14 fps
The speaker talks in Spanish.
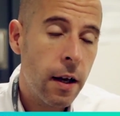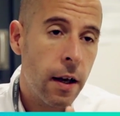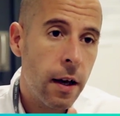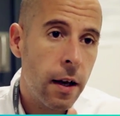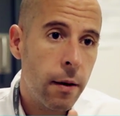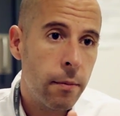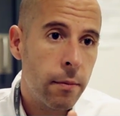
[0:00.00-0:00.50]

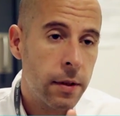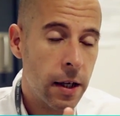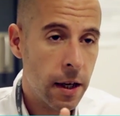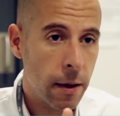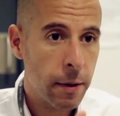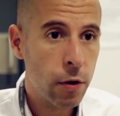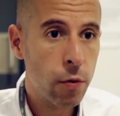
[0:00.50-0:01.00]
Em,
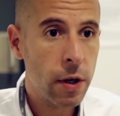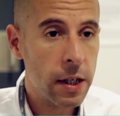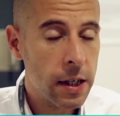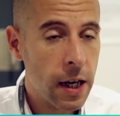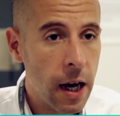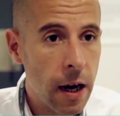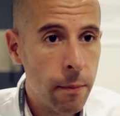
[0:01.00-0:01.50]
se llama
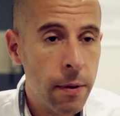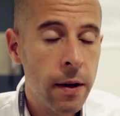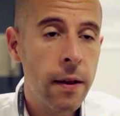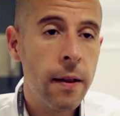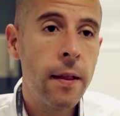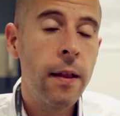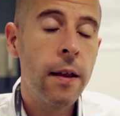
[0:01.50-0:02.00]

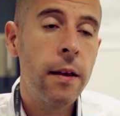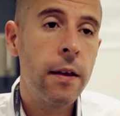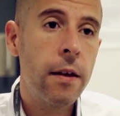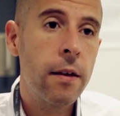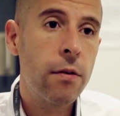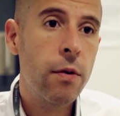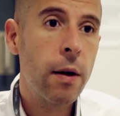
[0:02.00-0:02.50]
TuRescap,
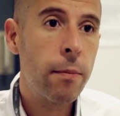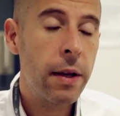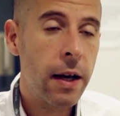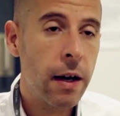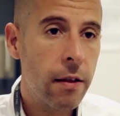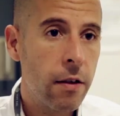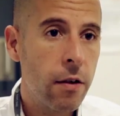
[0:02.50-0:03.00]
Es una
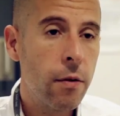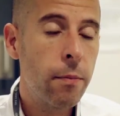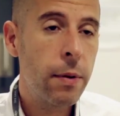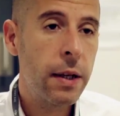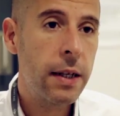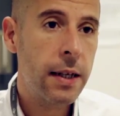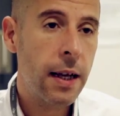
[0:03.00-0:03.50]

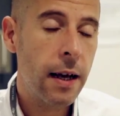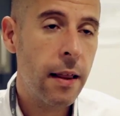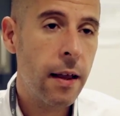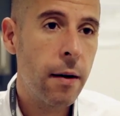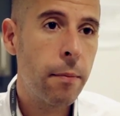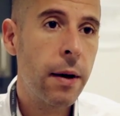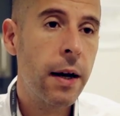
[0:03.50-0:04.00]
aplicación
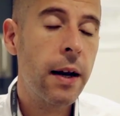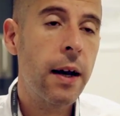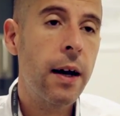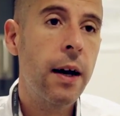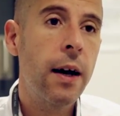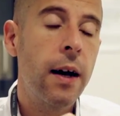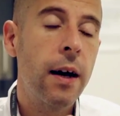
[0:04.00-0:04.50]
pensada
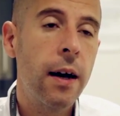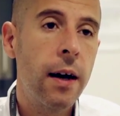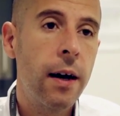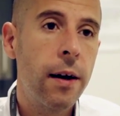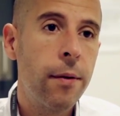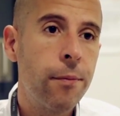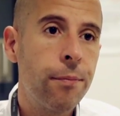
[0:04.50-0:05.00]

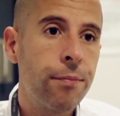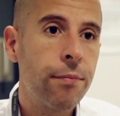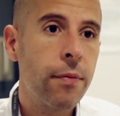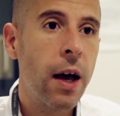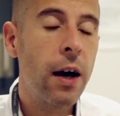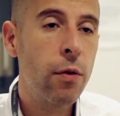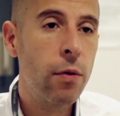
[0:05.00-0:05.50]
para
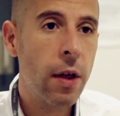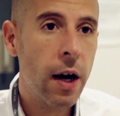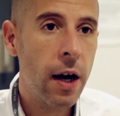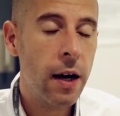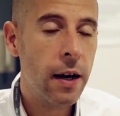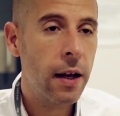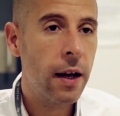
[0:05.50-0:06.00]

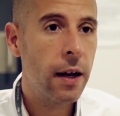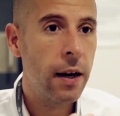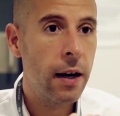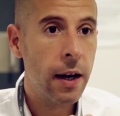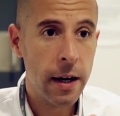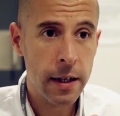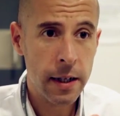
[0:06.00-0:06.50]
ayudar
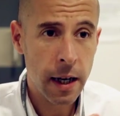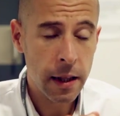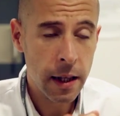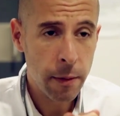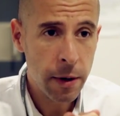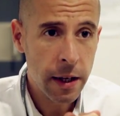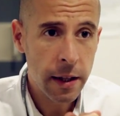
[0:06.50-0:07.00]
en la
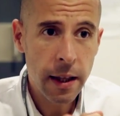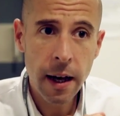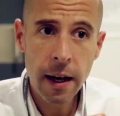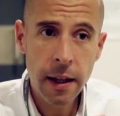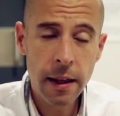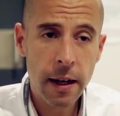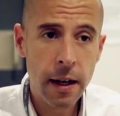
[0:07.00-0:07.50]

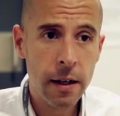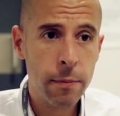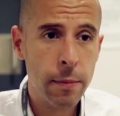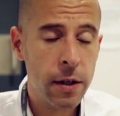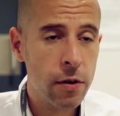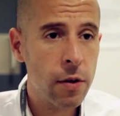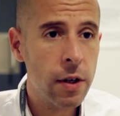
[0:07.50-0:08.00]
rescatabilidad de las
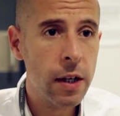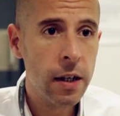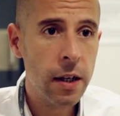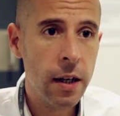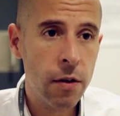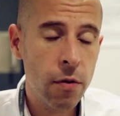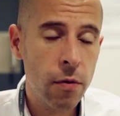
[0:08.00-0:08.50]
personas
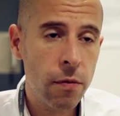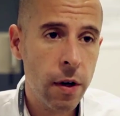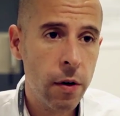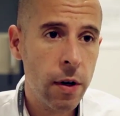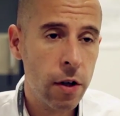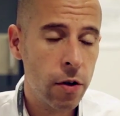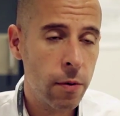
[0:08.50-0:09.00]
que
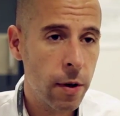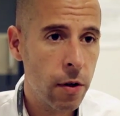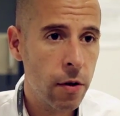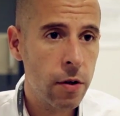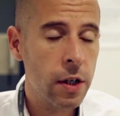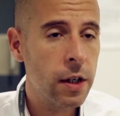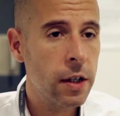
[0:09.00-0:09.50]
sufren una
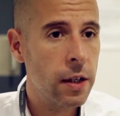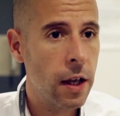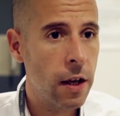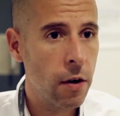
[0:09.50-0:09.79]
sobredosis de